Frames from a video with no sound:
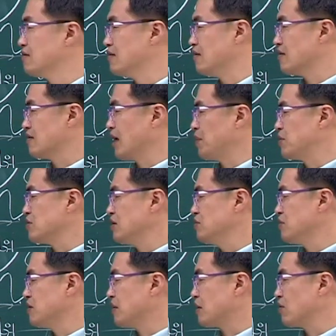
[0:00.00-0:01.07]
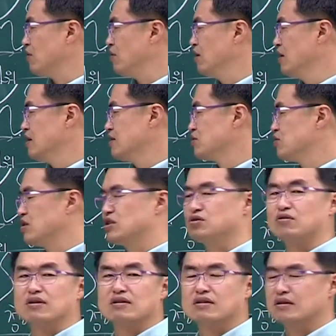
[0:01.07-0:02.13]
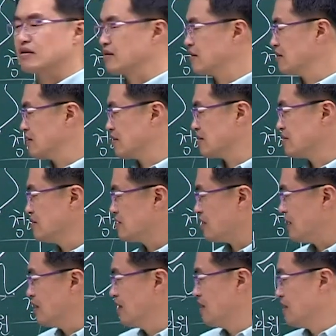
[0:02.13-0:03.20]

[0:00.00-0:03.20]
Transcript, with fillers: 어, 대표적 인물이 바로 최치원. 진짜